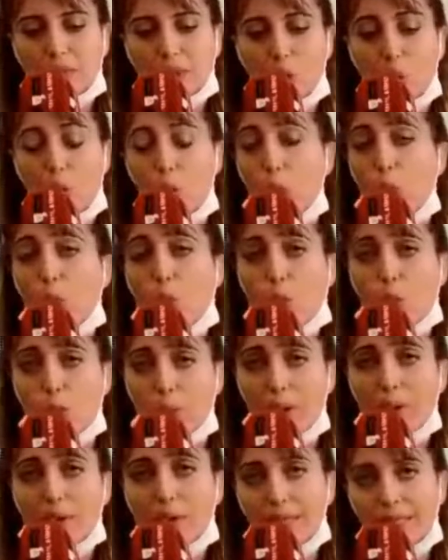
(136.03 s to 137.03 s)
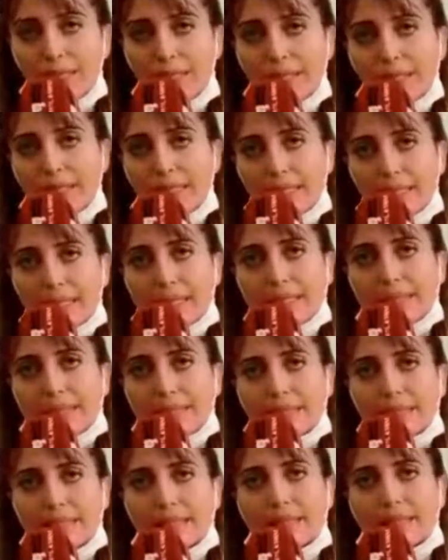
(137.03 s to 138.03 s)
العقوبه اللي
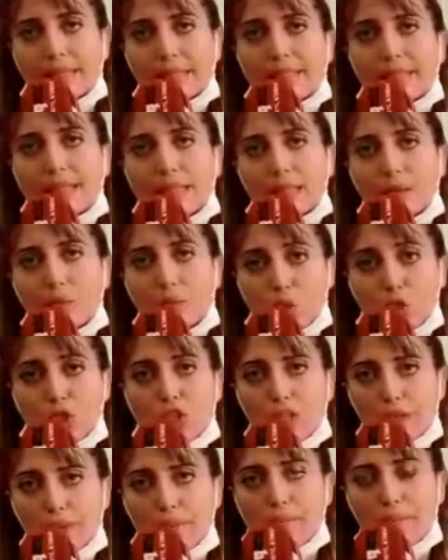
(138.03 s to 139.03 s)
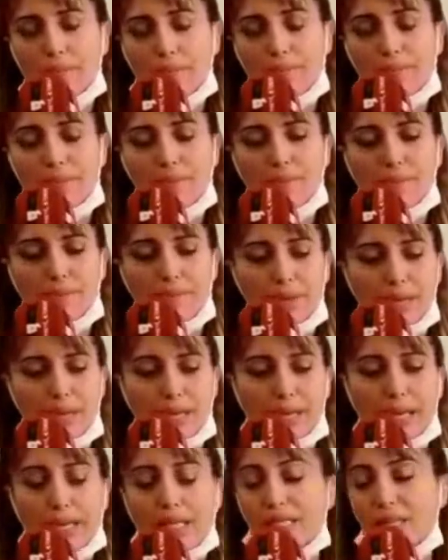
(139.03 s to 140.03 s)
خص المجرم اللي
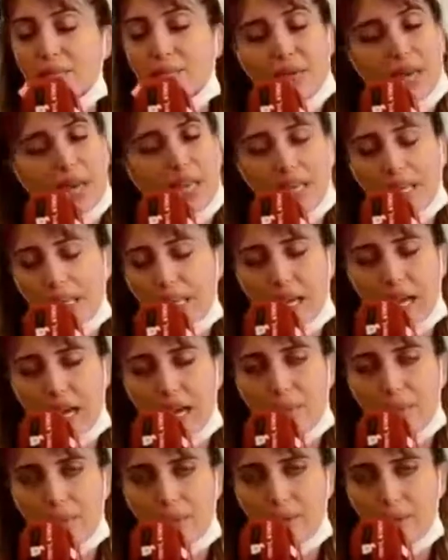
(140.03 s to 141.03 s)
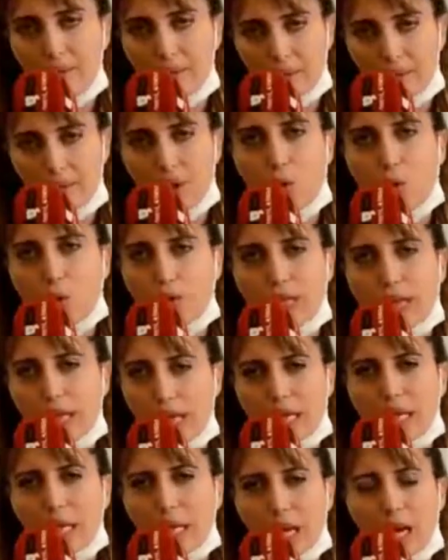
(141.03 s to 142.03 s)
كنسميها انا ارهابي انه هو دار
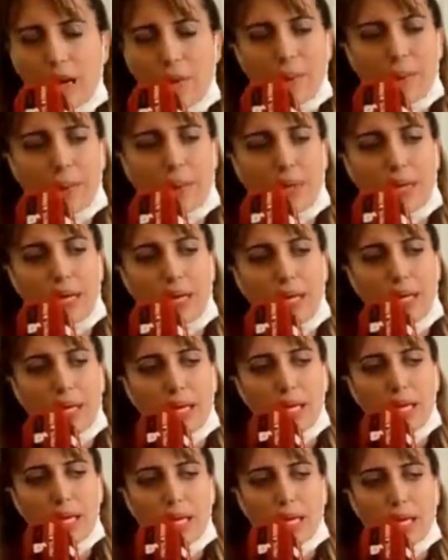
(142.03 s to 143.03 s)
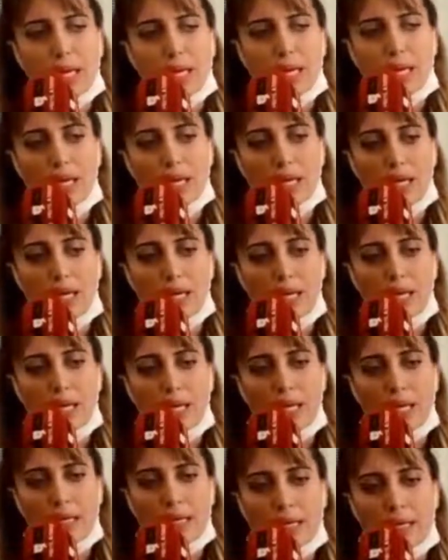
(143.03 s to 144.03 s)
الارهاب آه
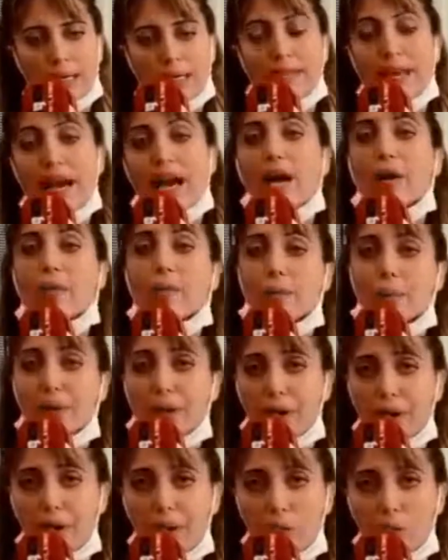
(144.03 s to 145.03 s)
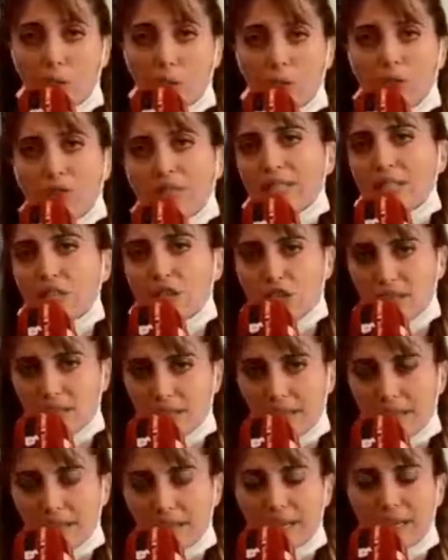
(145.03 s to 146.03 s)
يتعاقب بها والفصل جا
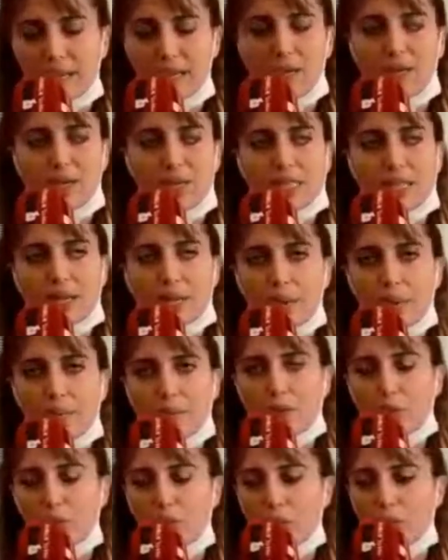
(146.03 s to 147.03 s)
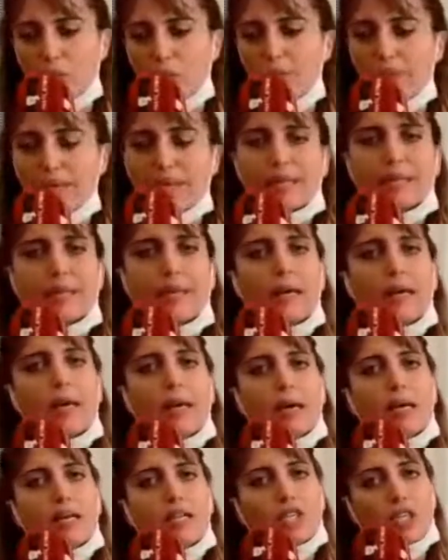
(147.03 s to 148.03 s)
صريح الفصل 474
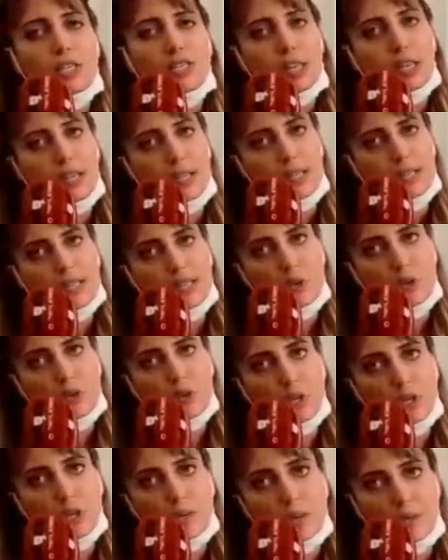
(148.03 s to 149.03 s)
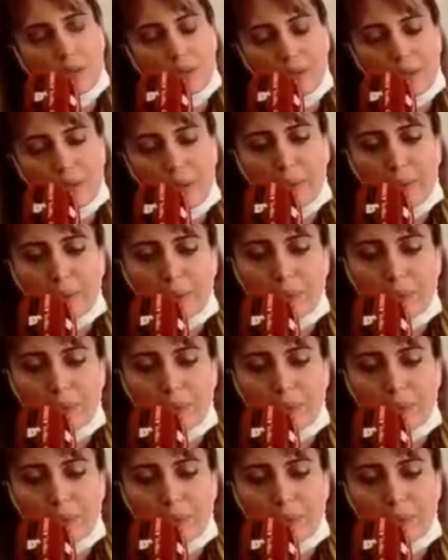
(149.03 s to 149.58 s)
جا صريح تيقول لك بان